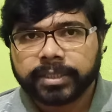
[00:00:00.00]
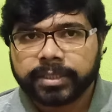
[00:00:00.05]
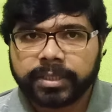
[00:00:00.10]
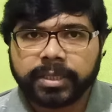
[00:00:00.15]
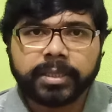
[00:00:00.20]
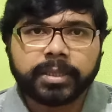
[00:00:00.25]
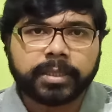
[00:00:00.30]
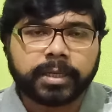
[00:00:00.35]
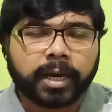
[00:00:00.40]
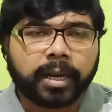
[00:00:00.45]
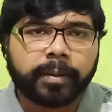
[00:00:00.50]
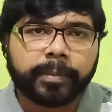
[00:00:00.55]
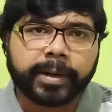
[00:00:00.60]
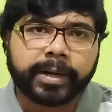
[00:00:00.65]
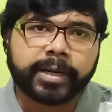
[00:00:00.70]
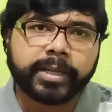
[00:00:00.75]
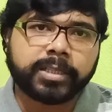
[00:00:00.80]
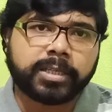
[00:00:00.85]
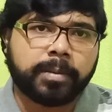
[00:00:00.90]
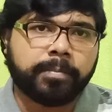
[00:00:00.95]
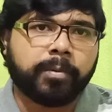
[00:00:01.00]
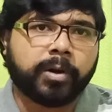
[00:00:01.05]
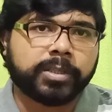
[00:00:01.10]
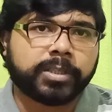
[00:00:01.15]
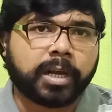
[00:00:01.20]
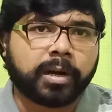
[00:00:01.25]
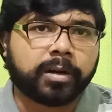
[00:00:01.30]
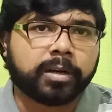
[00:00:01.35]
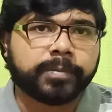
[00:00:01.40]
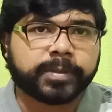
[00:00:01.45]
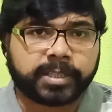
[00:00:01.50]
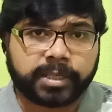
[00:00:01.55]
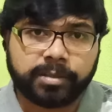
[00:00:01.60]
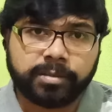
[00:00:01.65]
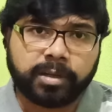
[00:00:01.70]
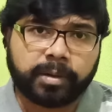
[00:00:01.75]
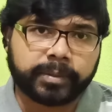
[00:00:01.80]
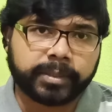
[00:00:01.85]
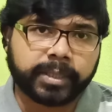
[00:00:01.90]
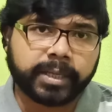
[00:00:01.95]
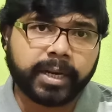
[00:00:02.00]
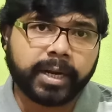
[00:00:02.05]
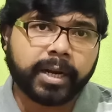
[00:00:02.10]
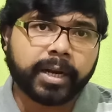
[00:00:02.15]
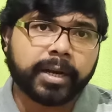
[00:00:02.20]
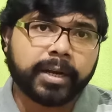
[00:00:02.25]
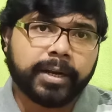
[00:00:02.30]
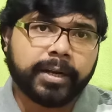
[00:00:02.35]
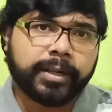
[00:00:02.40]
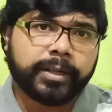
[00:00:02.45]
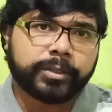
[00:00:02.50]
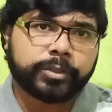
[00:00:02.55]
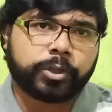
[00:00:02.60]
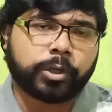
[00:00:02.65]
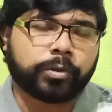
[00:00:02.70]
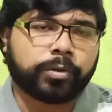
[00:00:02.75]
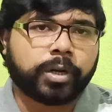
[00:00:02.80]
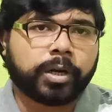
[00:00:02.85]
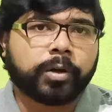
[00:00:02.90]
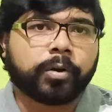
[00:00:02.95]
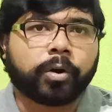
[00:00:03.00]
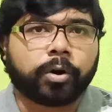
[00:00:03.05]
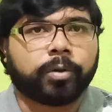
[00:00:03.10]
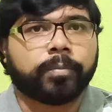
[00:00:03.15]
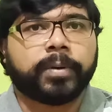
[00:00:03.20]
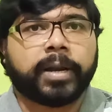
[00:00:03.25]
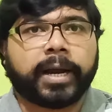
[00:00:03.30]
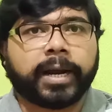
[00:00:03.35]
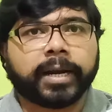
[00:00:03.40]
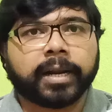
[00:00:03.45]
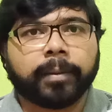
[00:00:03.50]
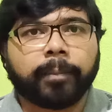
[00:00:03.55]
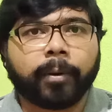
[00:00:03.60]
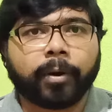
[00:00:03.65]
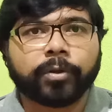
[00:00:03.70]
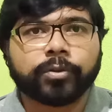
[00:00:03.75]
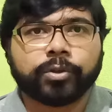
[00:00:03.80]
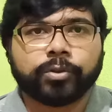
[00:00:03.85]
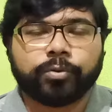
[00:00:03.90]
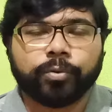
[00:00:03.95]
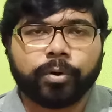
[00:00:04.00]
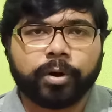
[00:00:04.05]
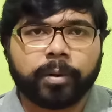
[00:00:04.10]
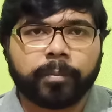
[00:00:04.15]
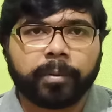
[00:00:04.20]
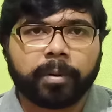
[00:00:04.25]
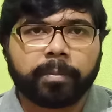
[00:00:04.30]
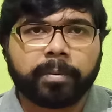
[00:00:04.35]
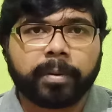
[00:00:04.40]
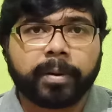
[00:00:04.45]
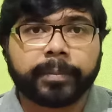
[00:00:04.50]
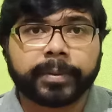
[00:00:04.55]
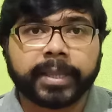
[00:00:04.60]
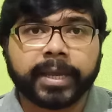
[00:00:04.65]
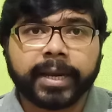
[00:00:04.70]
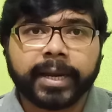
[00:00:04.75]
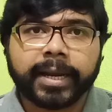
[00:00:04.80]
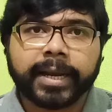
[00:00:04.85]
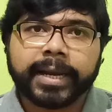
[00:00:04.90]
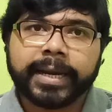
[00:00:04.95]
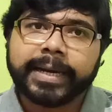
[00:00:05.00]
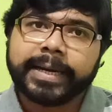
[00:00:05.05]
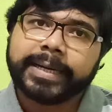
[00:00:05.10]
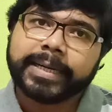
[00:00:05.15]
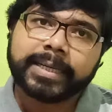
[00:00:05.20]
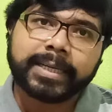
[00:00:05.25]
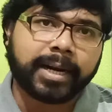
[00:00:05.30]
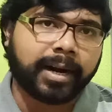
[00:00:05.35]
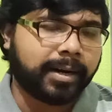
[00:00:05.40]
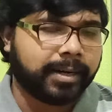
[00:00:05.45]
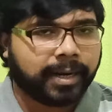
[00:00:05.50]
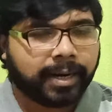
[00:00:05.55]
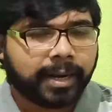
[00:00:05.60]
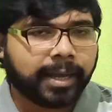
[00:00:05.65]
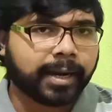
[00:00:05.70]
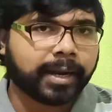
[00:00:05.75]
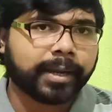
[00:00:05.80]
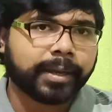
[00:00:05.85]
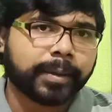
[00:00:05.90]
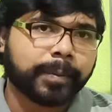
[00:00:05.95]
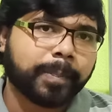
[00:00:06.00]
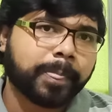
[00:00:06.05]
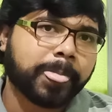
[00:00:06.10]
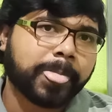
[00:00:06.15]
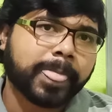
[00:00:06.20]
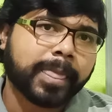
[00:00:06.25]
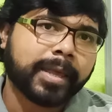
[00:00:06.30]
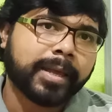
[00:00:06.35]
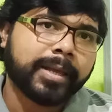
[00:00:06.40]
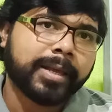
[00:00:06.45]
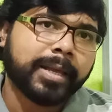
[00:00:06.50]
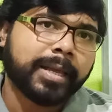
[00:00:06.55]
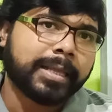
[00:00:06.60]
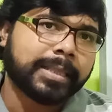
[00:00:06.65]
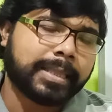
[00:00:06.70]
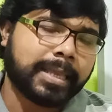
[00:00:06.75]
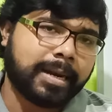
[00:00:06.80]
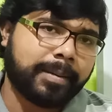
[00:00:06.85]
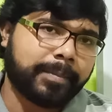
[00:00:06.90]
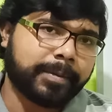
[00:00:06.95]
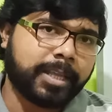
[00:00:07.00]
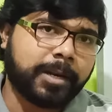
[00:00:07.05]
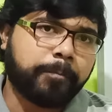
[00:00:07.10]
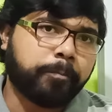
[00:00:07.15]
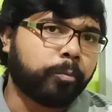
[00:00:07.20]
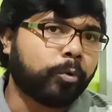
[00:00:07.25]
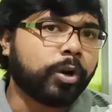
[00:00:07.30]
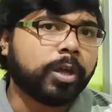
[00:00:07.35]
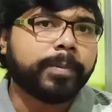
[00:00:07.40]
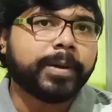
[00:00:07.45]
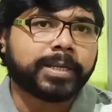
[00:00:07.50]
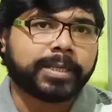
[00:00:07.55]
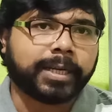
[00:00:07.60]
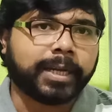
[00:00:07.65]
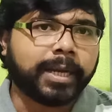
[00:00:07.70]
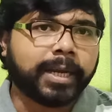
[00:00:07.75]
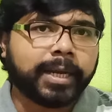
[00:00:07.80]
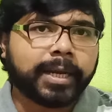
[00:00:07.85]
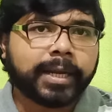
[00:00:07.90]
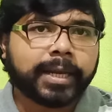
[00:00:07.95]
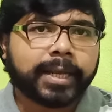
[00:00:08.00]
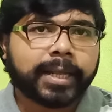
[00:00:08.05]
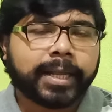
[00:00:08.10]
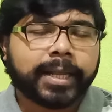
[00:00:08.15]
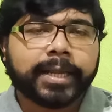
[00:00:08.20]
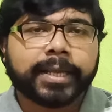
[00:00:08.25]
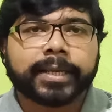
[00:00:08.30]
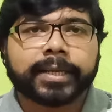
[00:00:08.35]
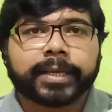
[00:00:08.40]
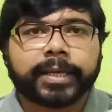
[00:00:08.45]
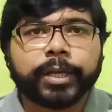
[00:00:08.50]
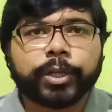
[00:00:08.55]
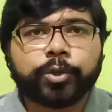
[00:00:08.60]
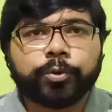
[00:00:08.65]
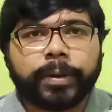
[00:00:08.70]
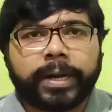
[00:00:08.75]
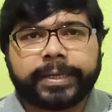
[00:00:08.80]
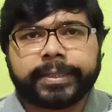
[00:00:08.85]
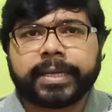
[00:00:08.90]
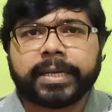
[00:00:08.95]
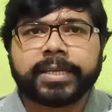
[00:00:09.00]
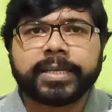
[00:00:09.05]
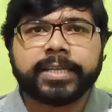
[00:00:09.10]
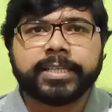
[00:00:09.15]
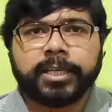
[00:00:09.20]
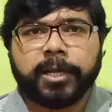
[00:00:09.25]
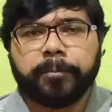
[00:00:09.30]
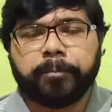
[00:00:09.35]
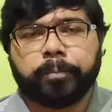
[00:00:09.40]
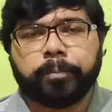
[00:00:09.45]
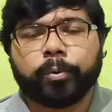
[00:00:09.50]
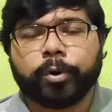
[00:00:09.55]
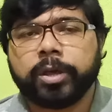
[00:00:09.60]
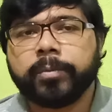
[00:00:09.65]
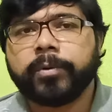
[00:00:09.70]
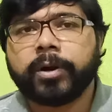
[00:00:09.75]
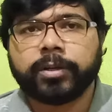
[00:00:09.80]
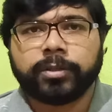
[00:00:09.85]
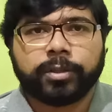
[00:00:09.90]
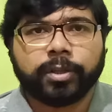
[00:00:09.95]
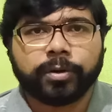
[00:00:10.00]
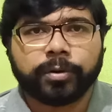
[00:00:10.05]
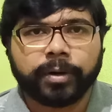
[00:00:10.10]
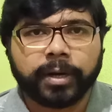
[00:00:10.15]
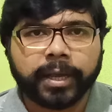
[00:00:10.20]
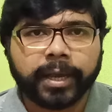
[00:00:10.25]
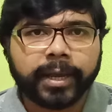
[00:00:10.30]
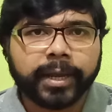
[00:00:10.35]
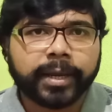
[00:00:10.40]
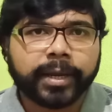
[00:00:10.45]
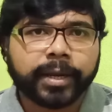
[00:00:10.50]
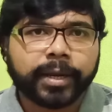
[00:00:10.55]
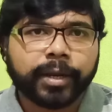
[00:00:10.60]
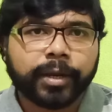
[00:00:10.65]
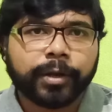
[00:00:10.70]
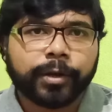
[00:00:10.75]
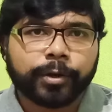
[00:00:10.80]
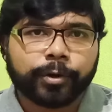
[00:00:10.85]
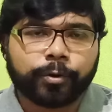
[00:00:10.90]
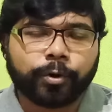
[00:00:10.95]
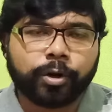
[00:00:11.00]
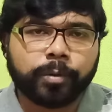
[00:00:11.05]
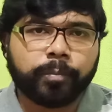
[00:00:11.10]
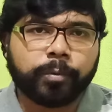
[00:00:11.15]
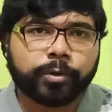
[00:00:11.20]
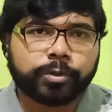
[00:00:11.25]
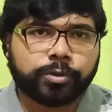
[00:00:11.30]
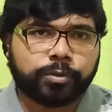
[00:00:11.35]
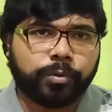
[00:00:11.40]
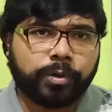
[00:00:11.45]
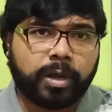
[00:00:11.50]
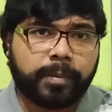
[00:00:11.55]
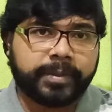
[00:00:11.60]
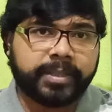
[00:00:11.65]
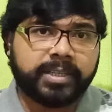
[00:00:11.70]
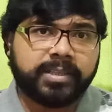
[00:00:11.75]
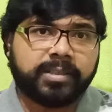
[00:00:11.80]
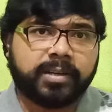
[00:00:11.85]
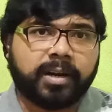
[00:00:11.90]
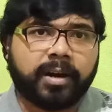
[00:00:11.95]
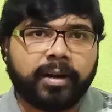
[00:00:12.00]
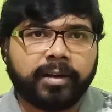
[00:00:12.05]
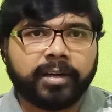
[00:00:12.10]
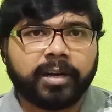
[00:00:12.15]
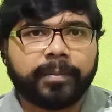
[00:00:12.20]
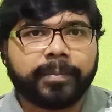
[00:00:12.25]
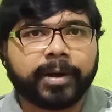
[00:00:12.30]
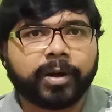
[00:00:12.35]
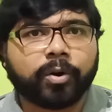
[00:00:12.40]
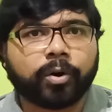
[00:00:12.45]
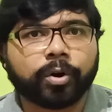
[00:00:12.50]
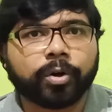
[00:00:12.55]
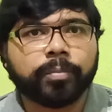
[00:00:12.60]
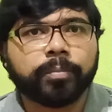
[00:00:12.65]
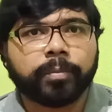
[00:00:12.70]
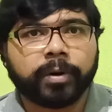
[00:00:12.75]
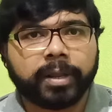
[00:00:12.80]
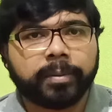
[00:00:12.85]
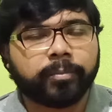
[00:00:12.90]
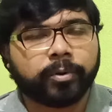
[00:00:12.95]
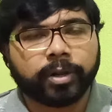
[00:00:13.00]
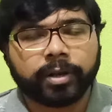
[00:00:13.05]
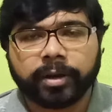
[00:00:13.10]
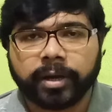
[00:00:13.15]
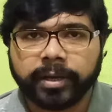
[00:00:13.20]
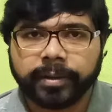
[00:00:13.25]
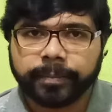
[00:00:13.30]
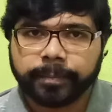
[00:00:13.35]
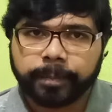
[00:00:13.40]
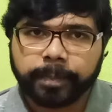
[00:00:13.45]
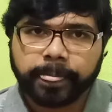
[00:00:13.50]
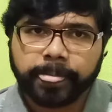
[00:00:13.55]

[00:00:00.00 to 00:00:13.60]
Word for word: শীতকাল মানে ডিসেম্বর জানুয়ারি মাসে কিন্তু আমাদের ততটা গরম লাগে না হচ্ছে তুলনামূলকভাবে আমাদের ঠান্ডা লাগে তাহলে আমাদের পরিবেশে কিছু একটা জিনিসের পরিবর্তন হলে কোনো বস্তুকে আমাদের ঠান্ডা বা গরম বলে মনে হয়